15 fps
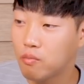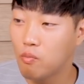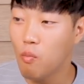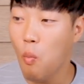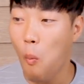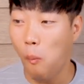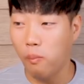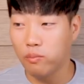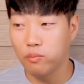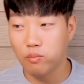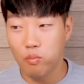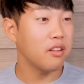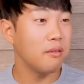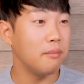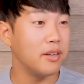음.
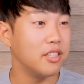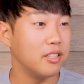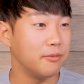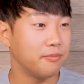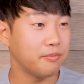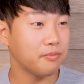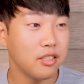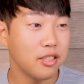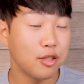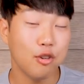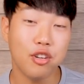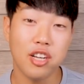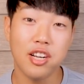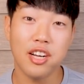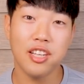맞아.
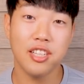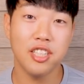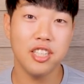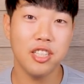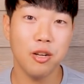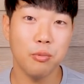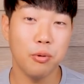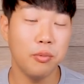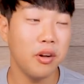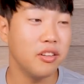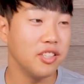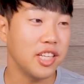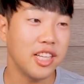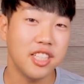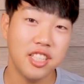저길 가다 실제로
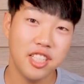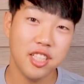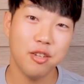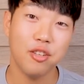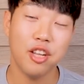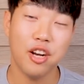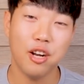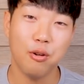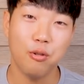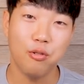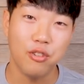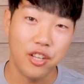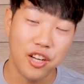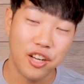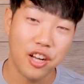보면 사진
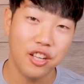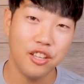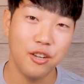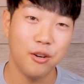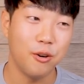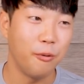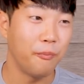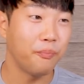찍어달라고 이야기하세요.